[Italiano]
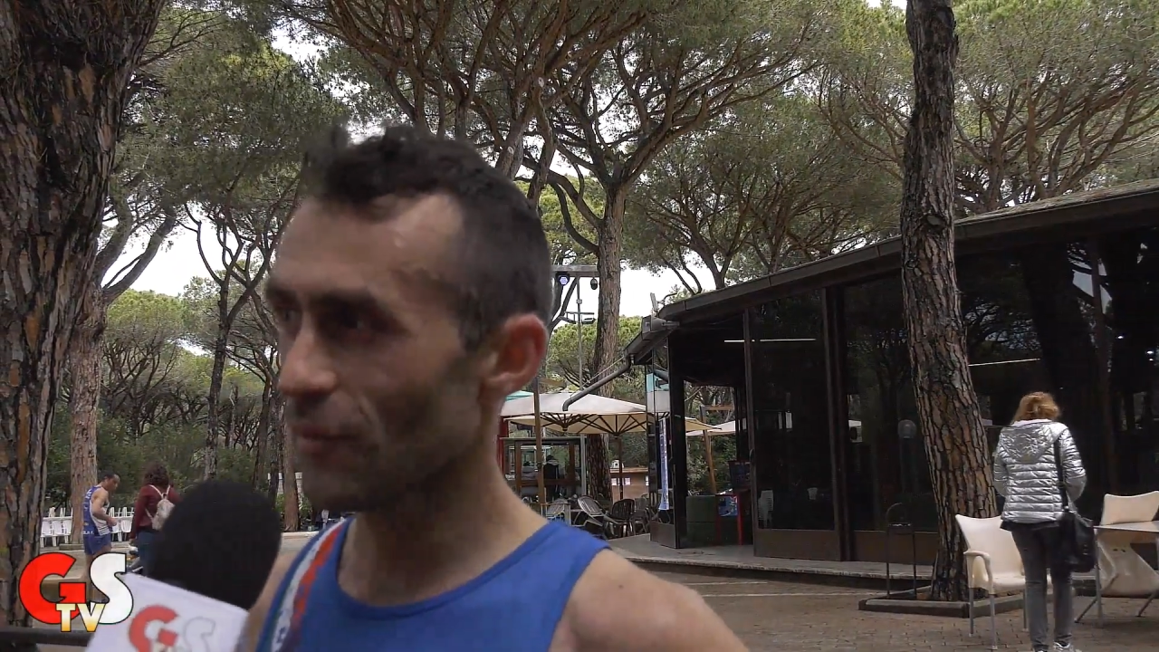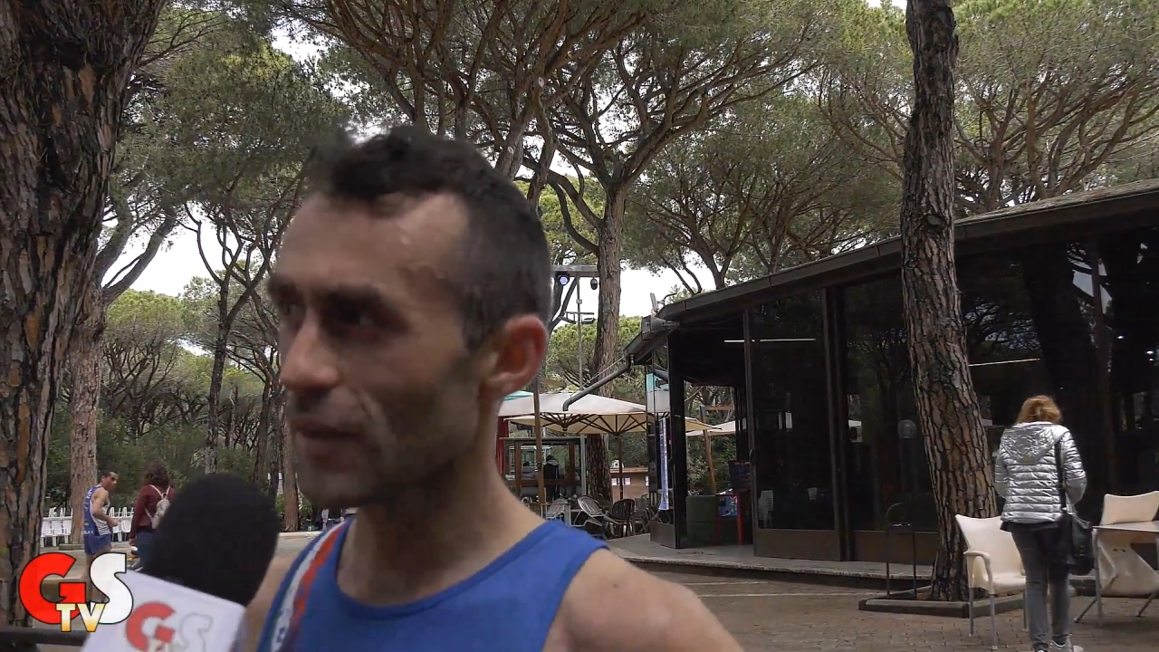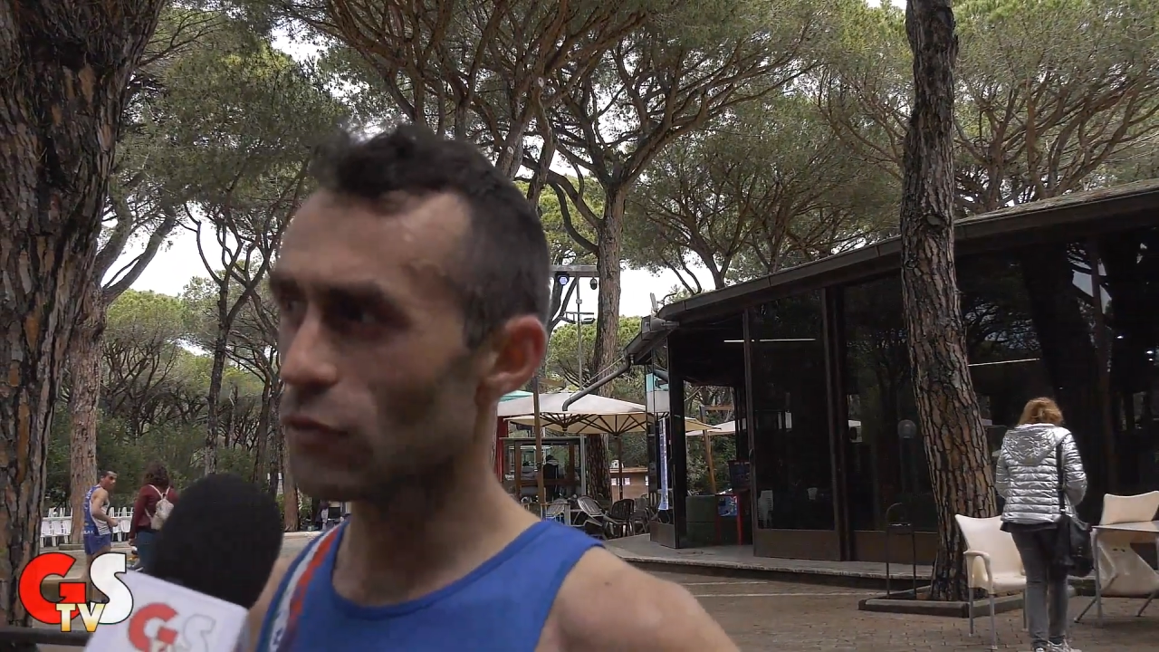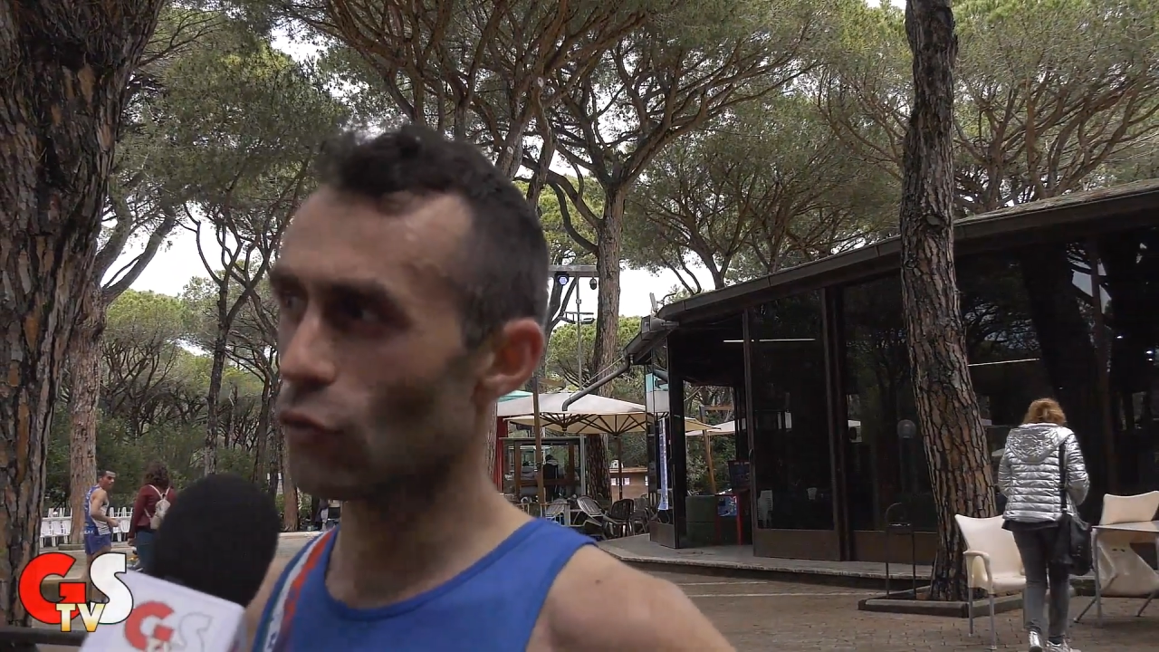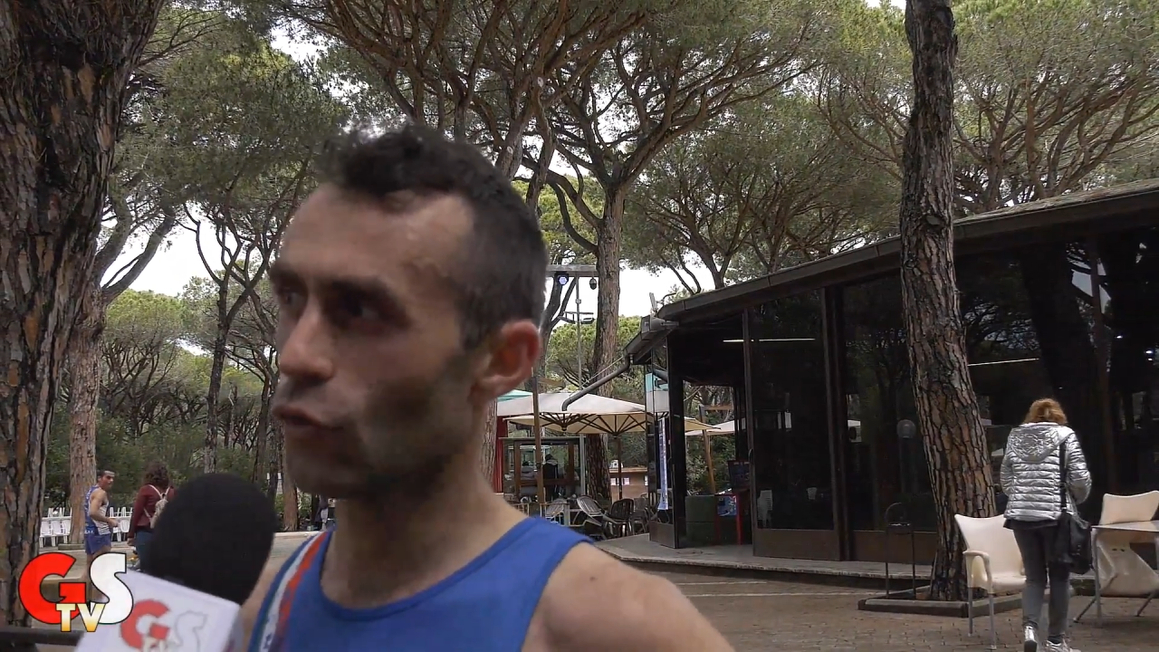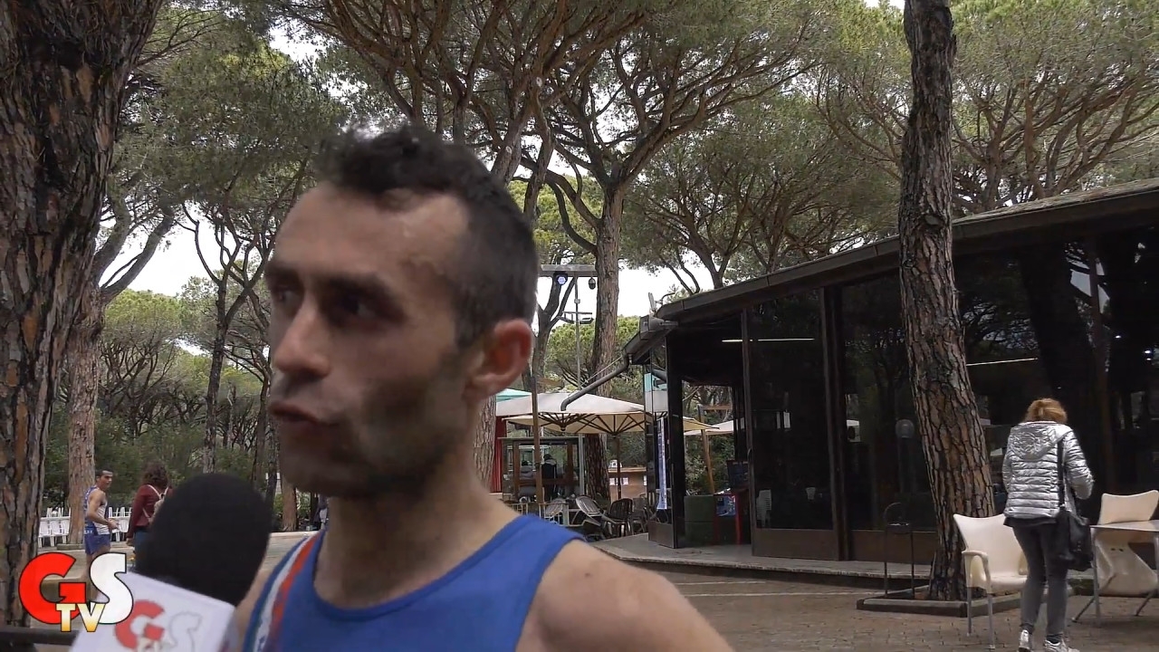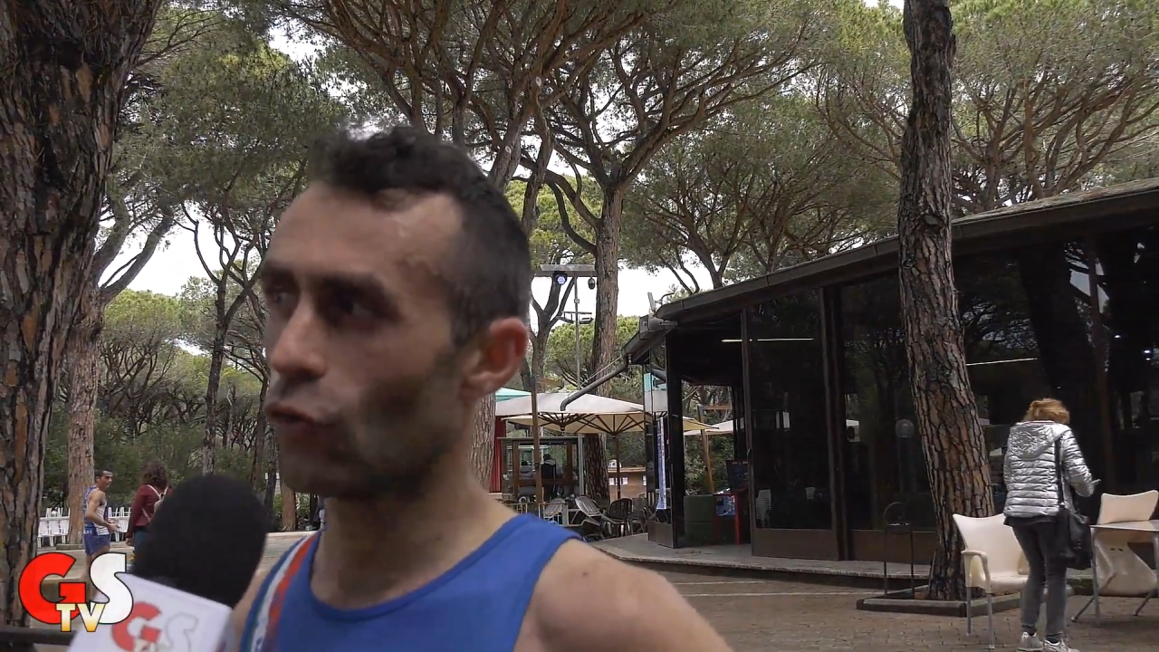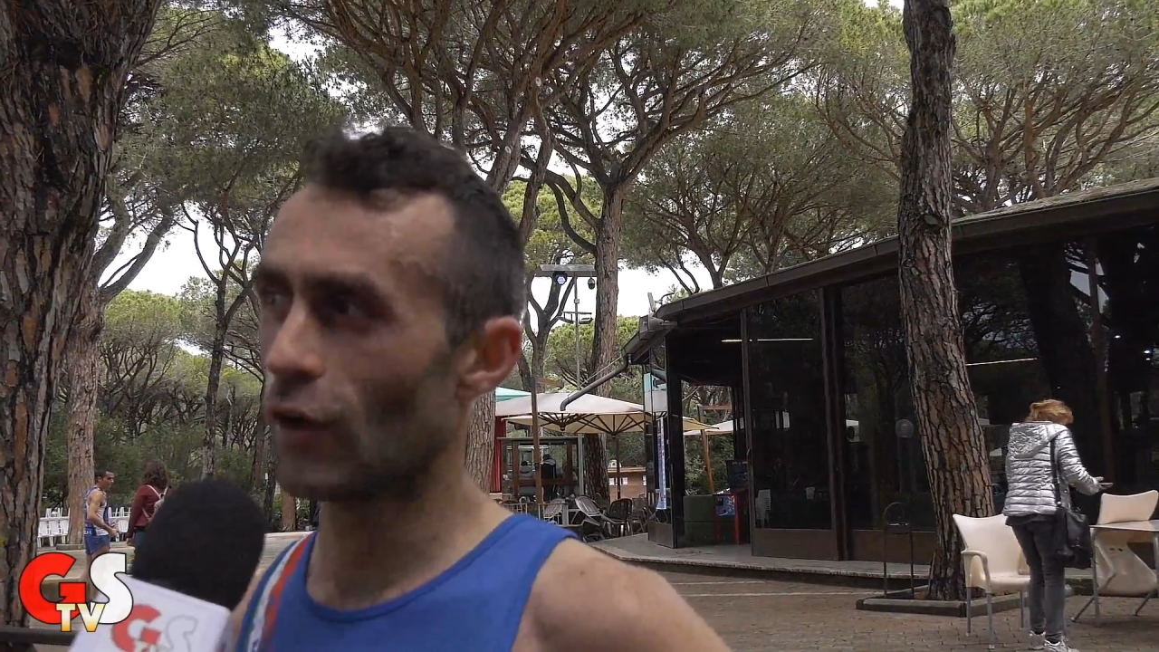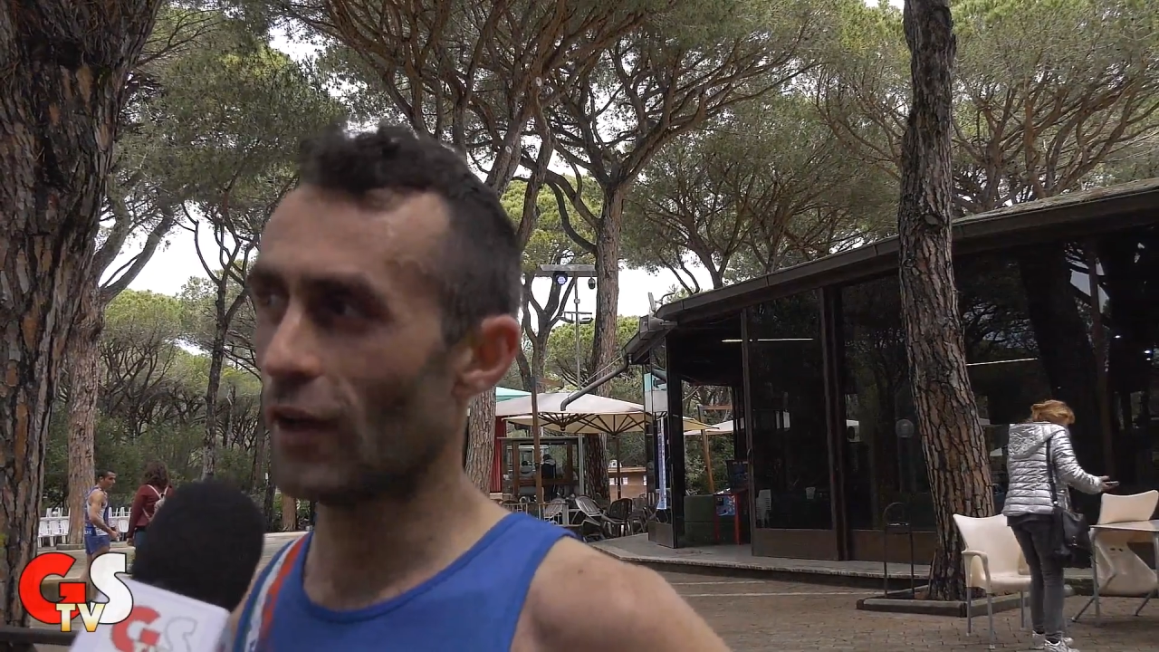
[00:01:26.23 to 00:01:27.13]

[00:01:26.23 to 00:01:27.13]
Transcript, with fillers: evento